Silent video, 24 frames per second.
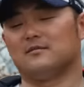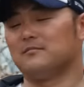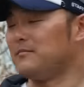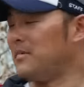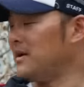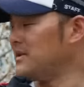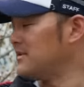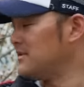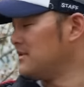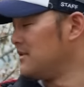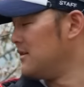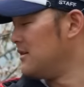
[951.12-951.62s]

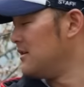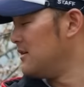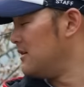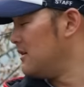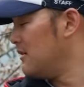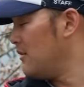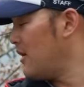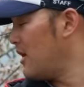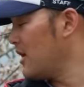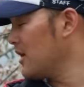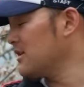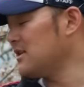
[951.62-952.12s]
배스를
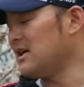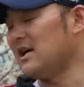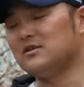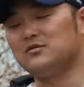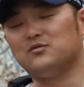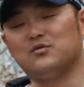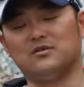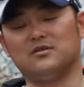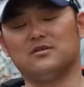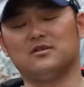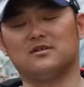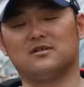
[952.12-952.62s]
확인할
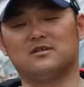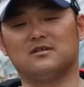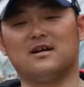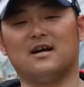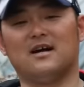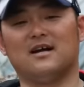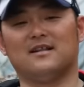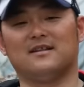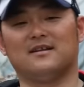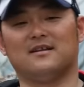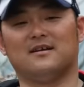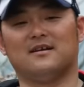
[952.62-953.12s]
수 있는
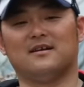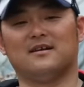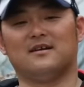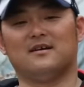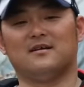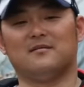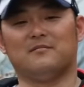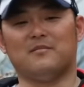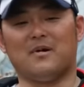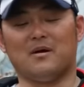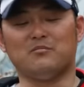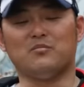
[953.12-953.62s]
그러한
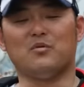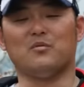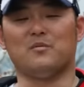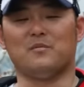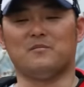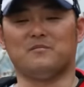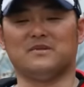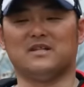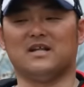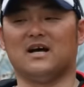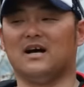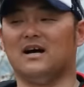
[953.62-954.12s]

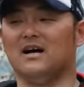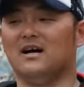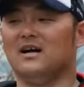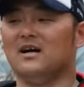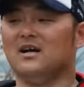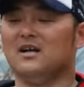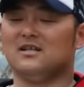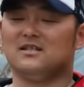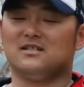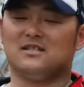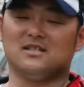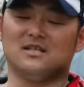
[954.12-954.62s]
방법입니다.
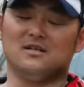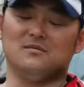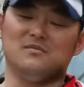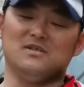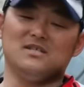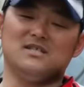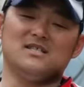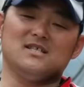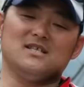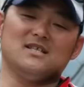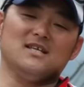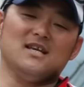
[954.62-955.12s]
지금
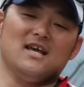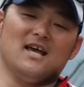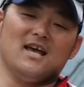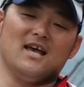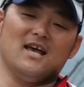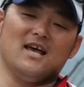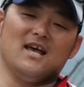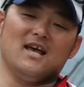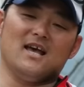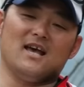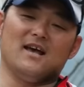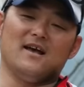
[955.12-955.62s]
이
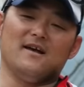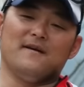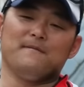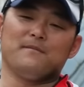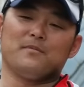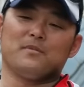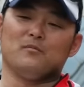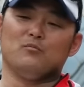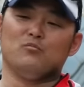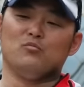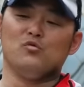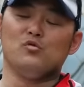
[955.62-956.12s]
시기에
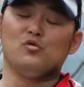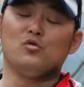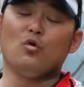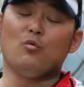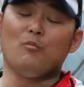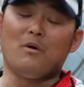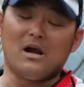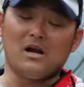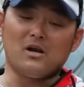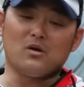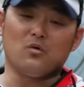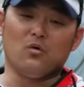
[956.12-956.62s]
물도
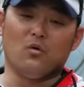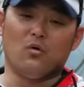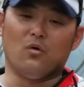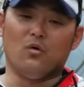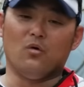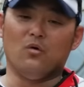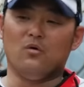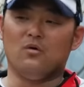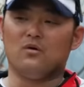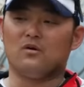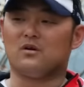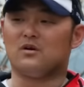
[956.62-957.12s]

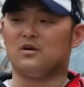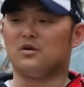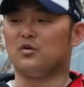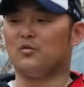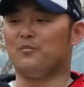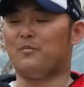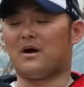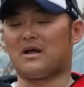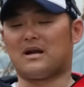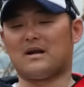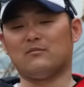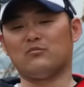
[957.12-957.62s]
맑고 그리고
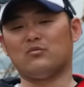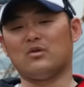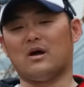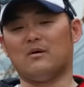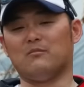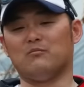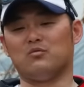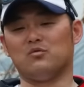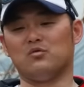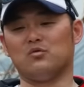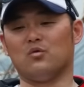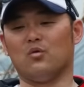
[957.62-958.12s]
바람도
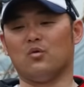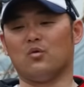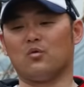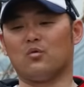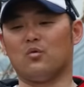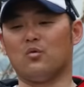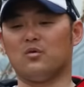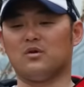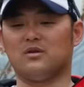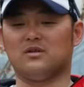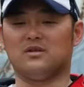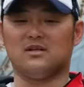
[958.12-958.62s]
안 불고
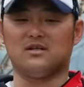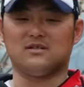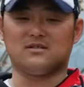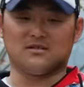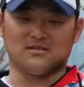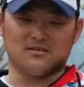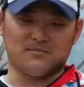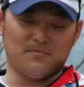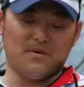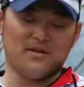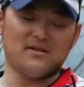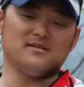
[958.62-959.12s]
고기들이
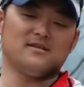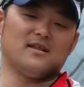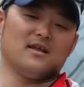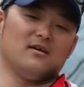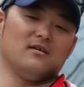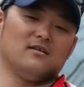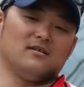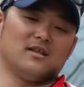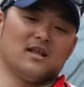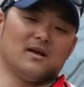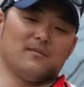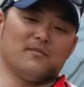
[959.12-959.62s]
서스펜
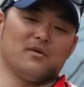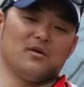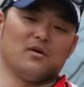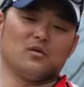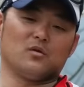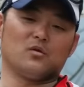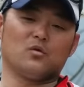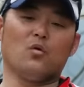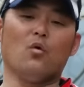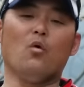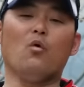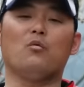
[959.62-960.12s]
되어 있다면
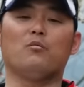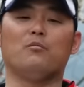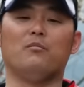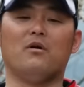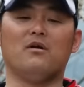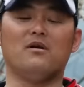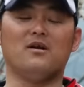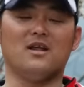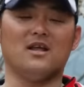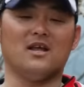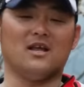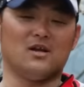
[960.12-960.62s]
꼭
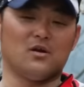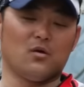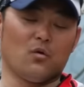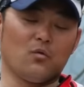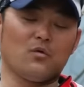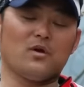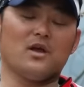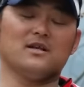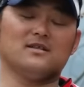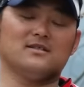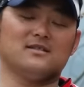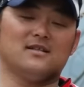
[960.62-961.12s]
멀리
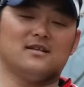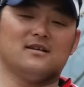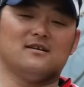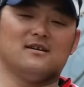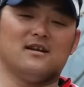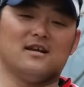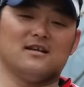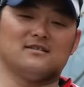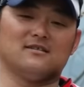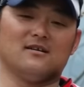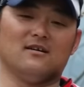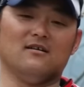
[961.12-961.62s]
롱캐스팅을
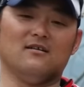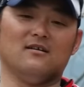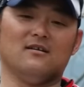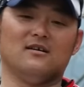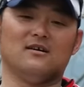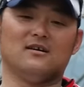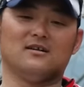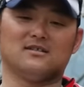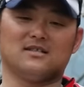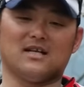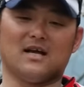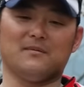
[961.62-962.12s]
해서
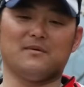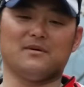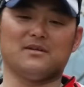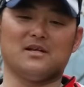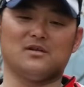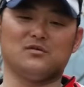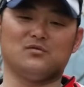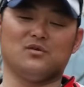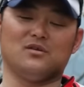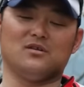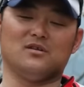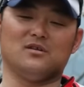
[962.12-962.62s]

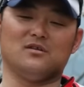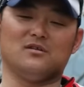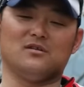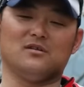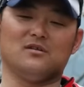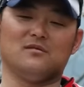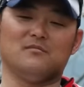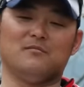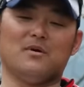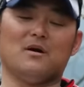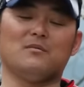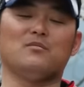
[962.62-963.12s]
잡아낼 수 있는
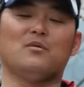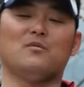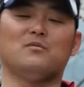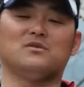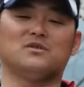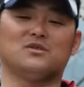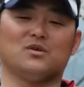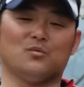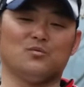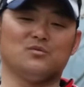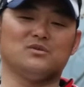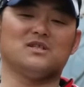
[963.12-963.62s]
방법을
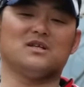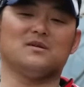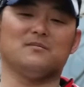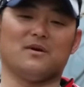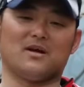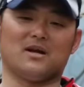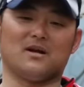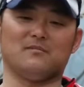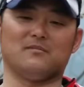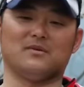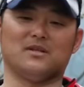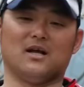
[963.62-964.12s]
써보시기
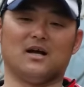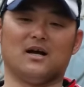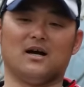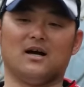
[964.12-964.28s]
바랍니다.